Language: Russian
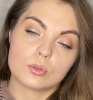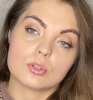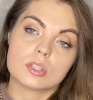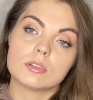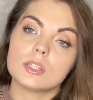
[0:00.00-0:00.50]
То
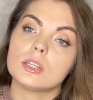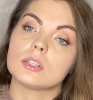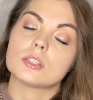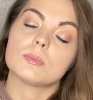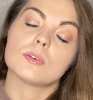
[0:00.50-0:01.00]
есть целый день я
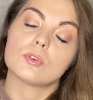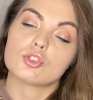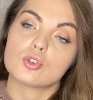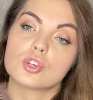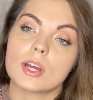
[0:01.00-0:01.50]
на себе его
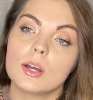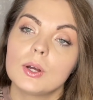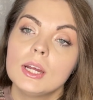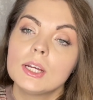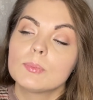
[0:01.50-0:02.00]
ощущаю.
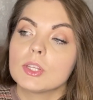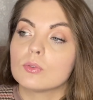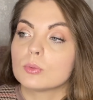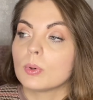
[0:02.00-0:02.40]
И вот